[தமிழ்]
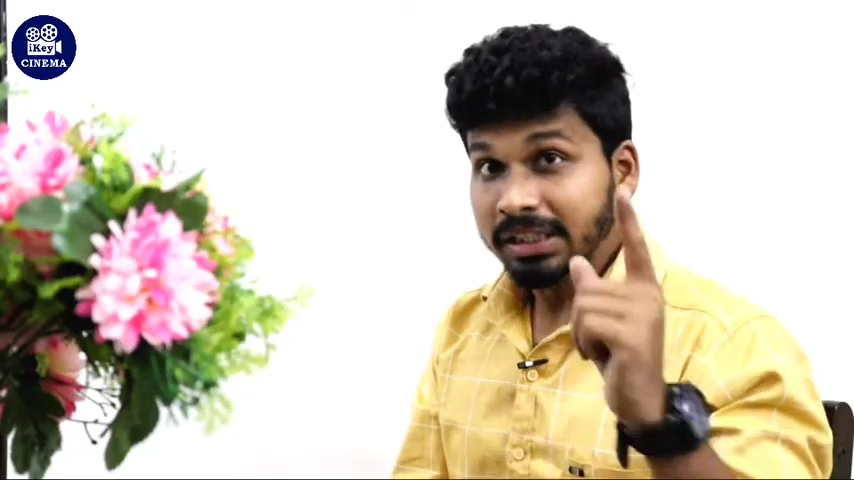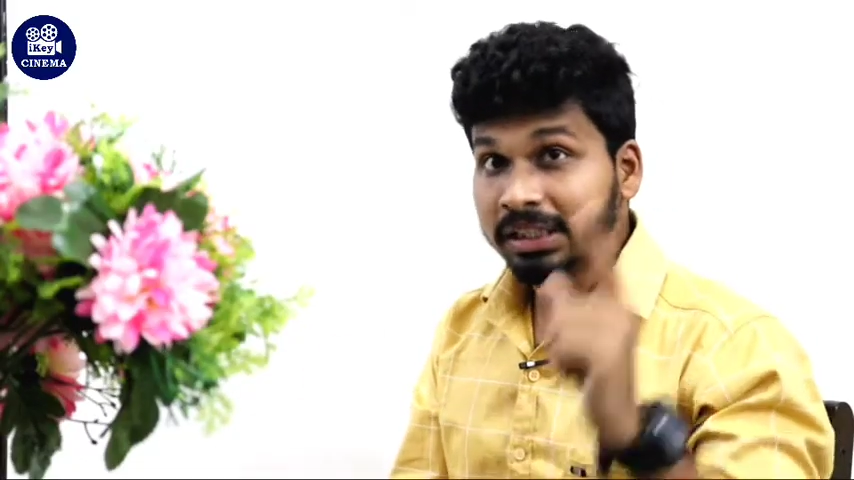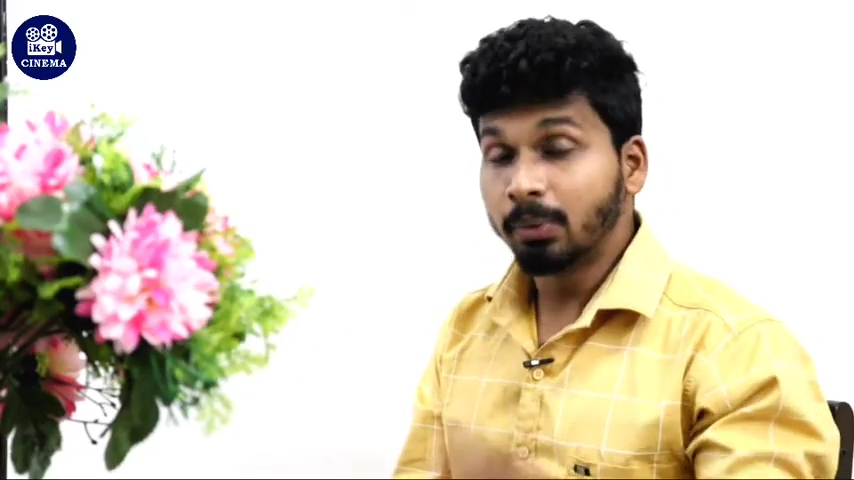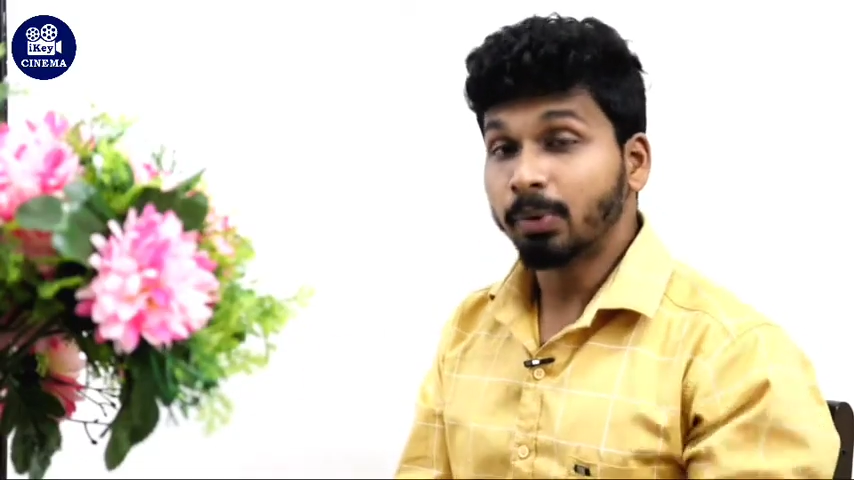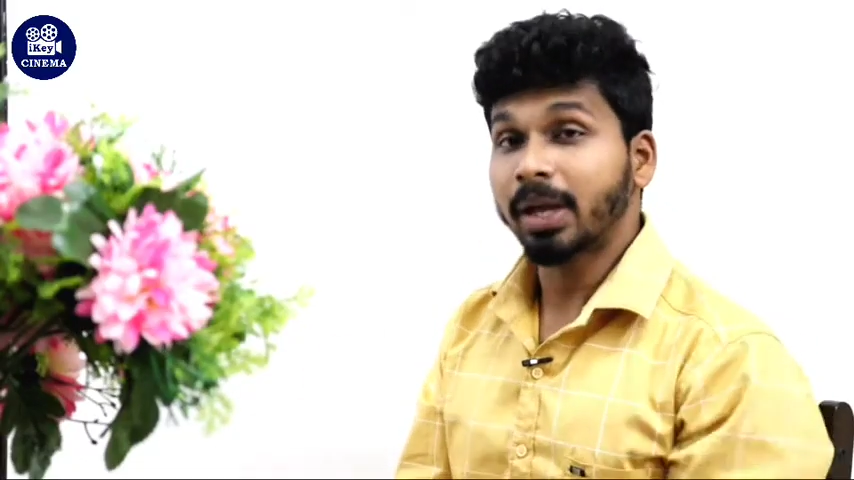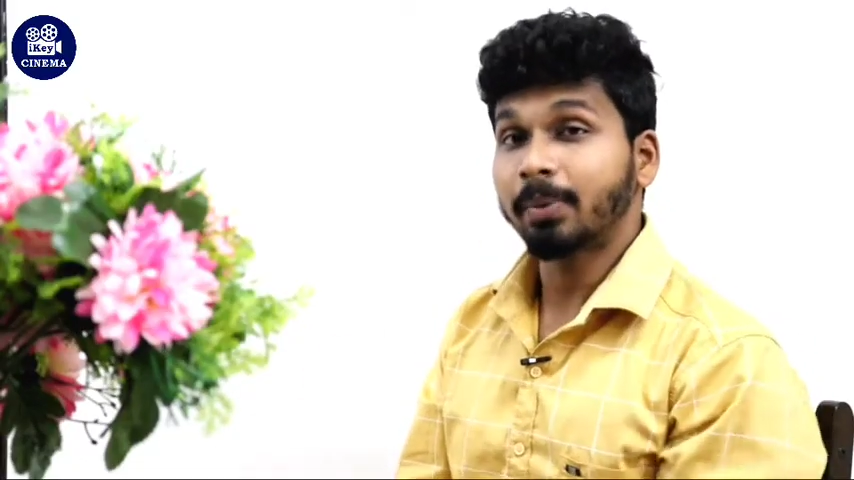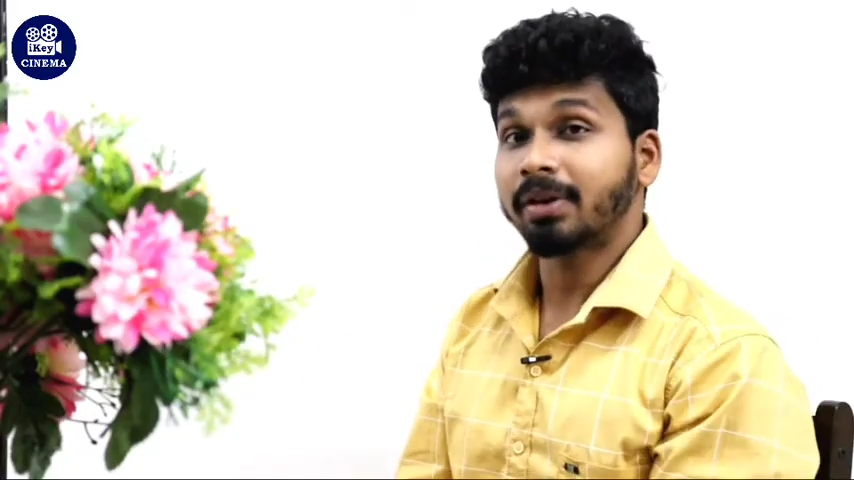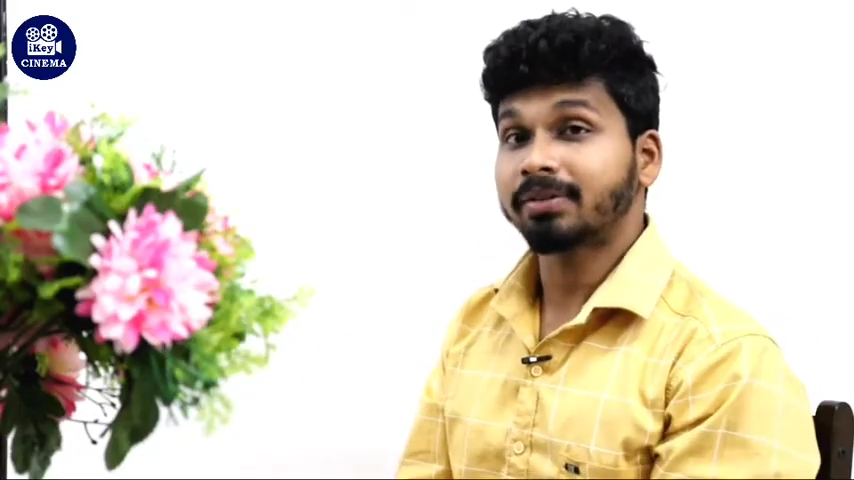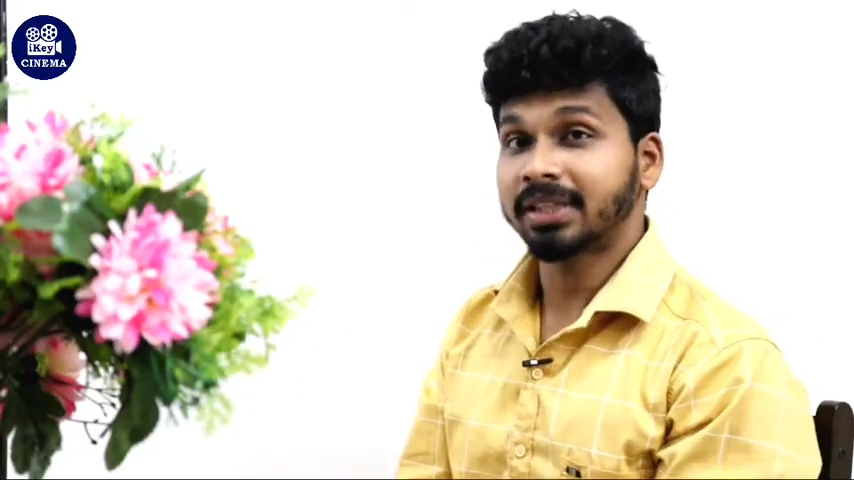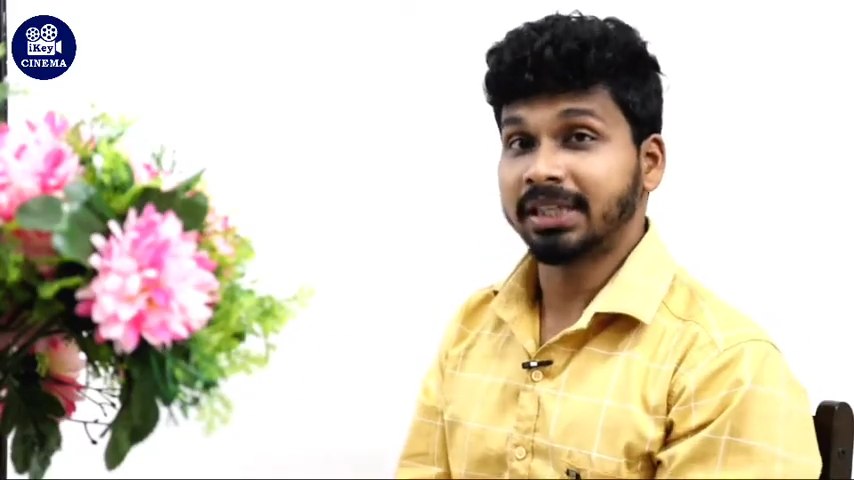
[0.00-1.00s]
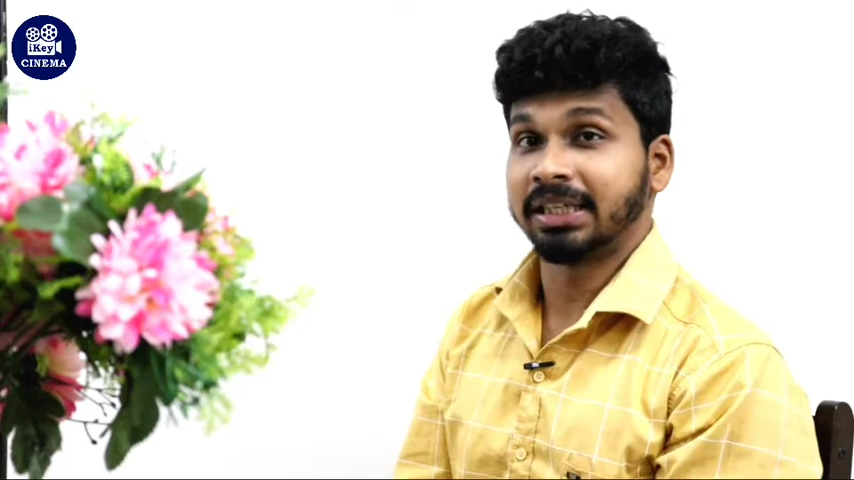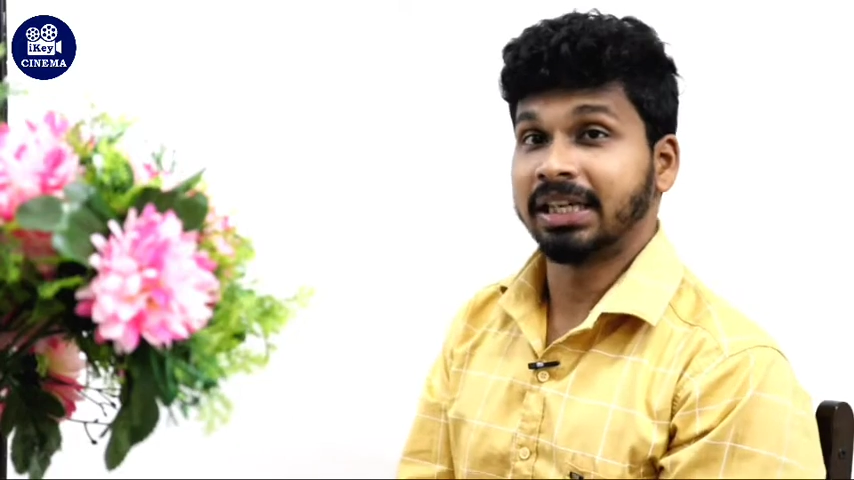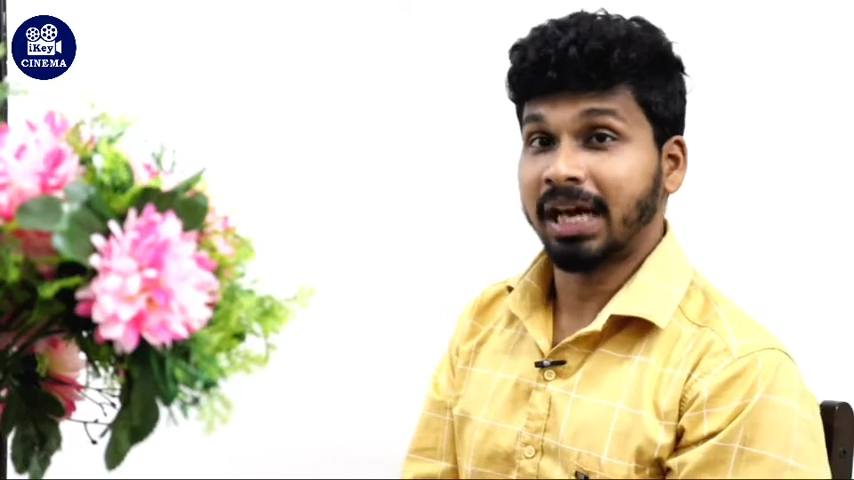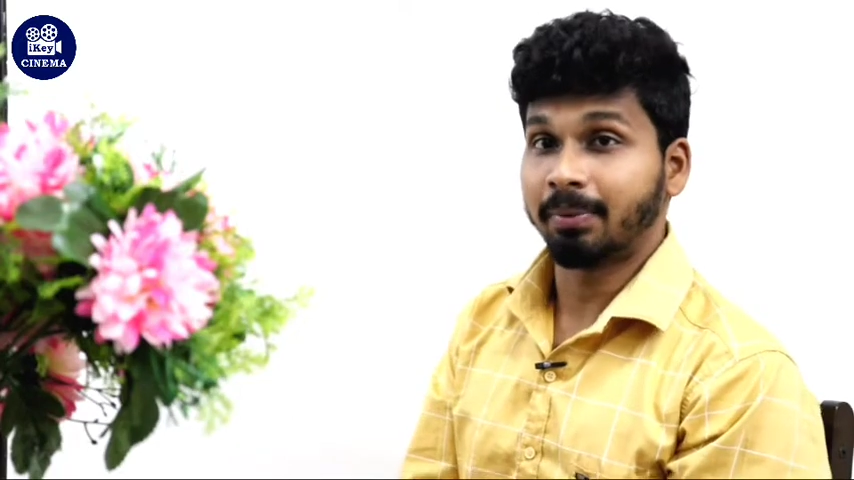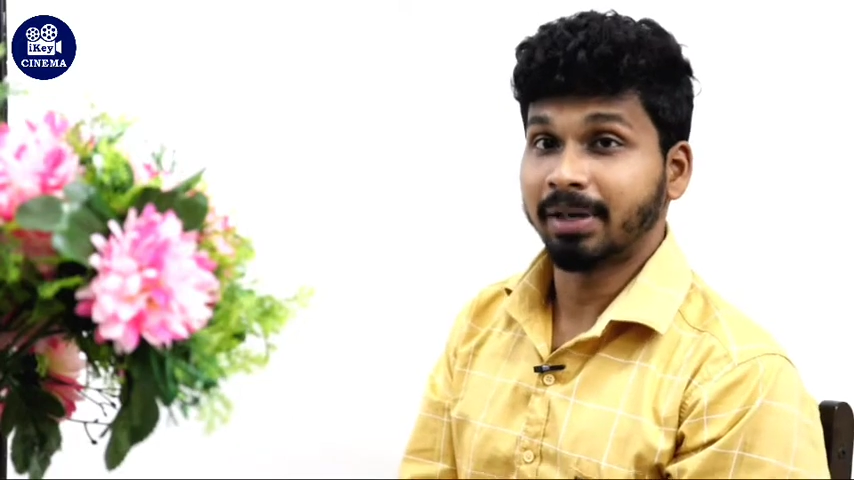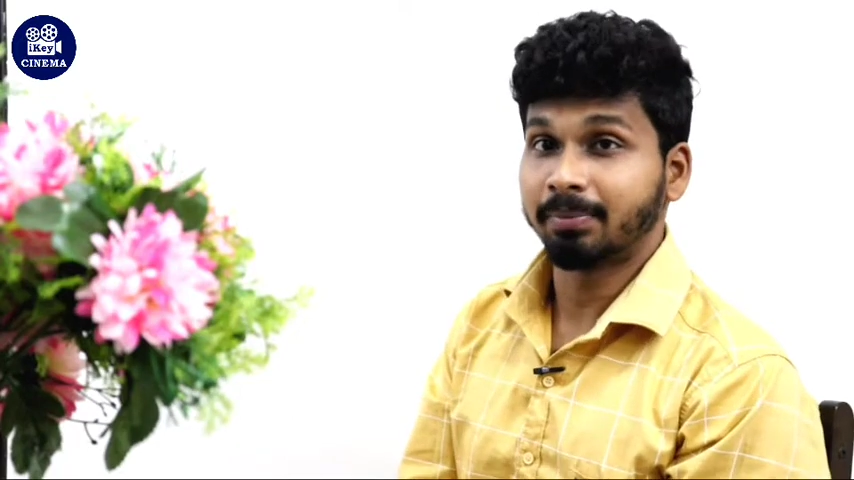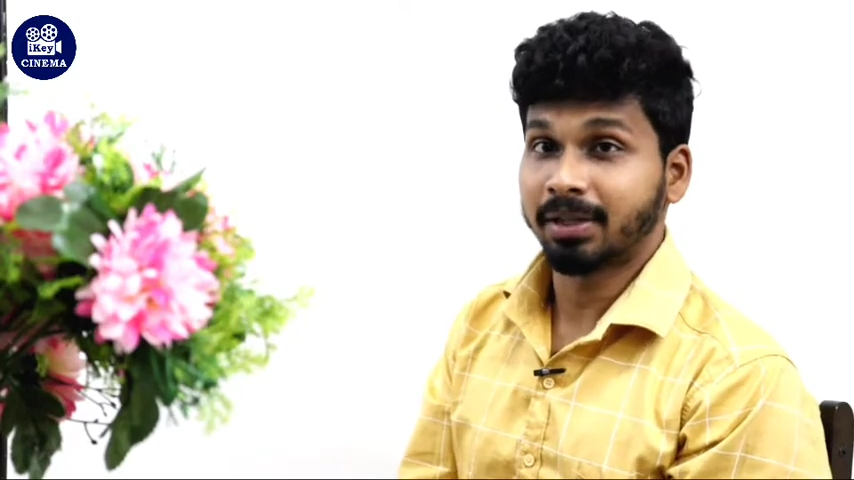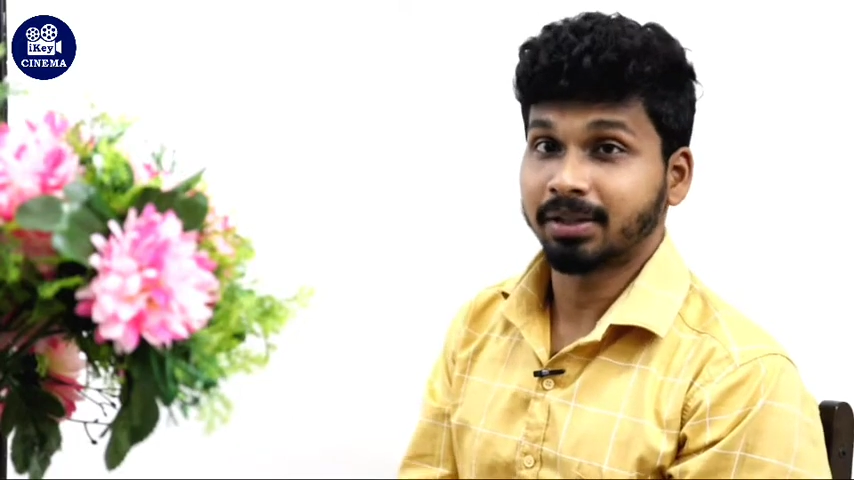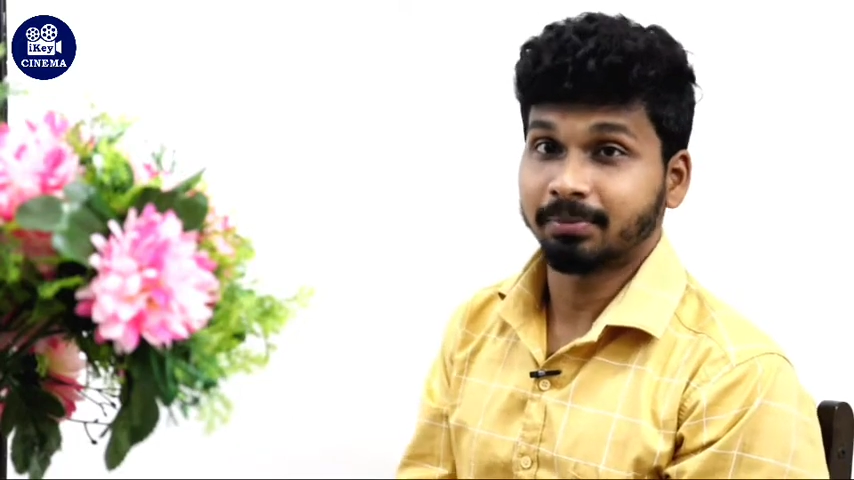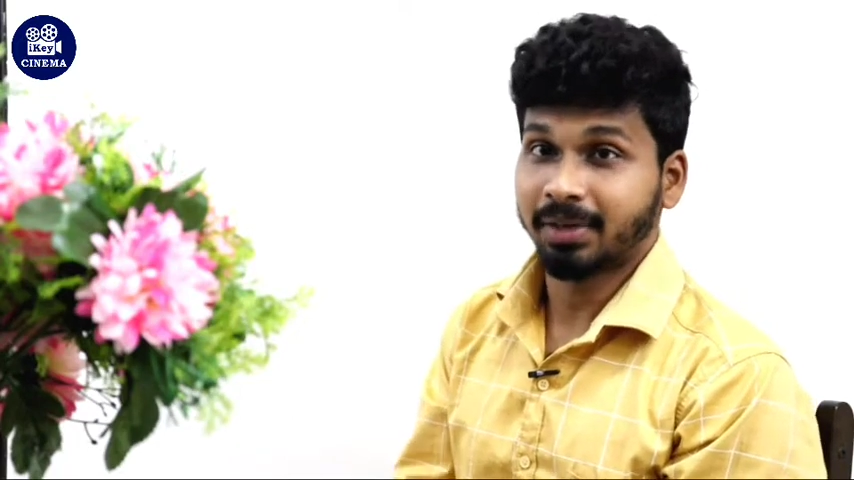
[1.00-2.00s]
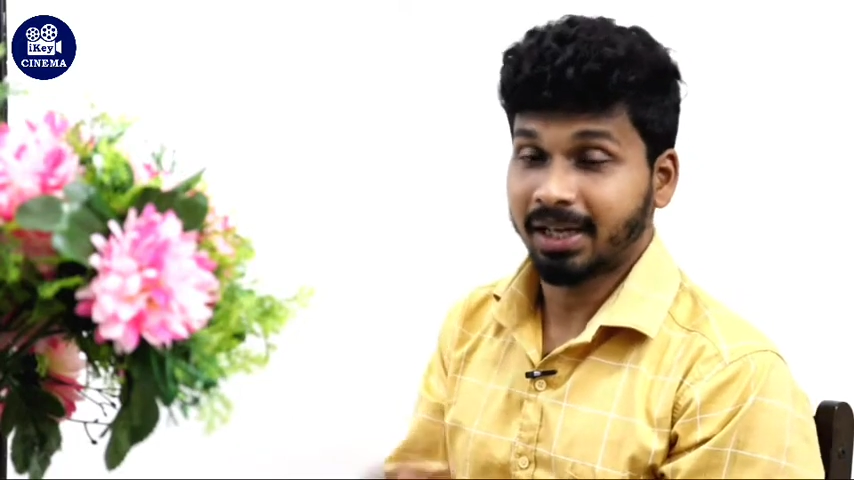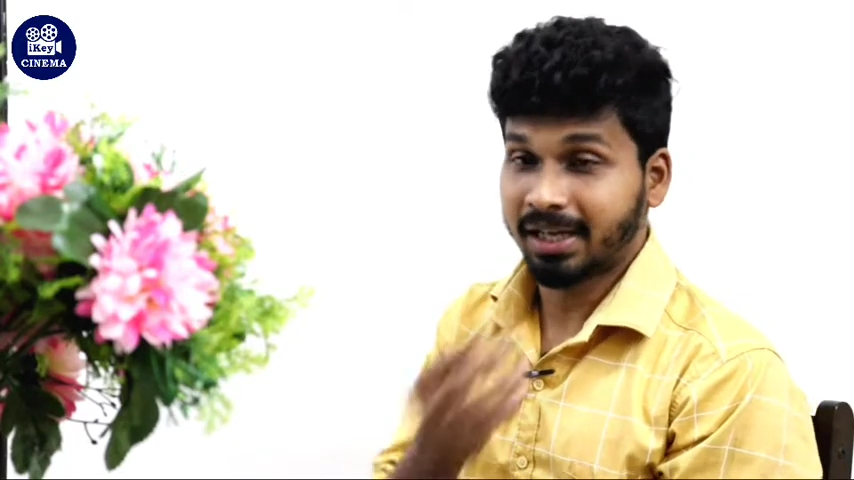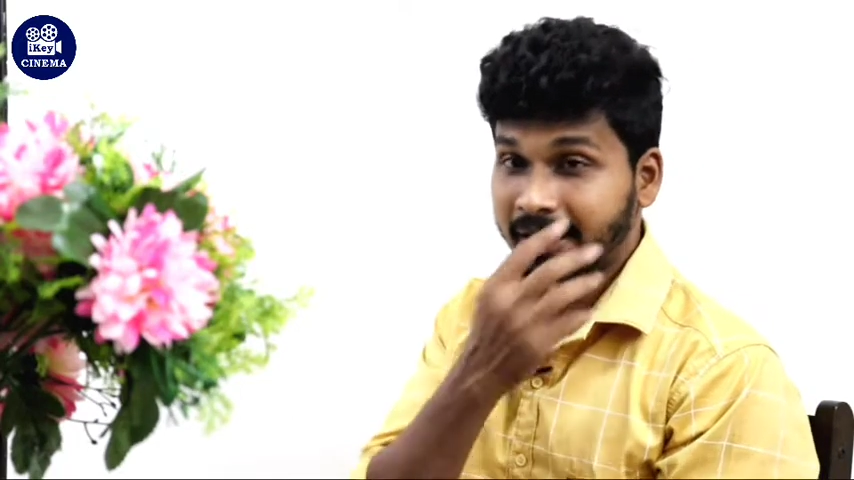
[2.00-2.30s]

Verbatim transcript: இதில் முக்கியமான விஷயம் என்ன அப்படின்னு பார்த்தோம்னா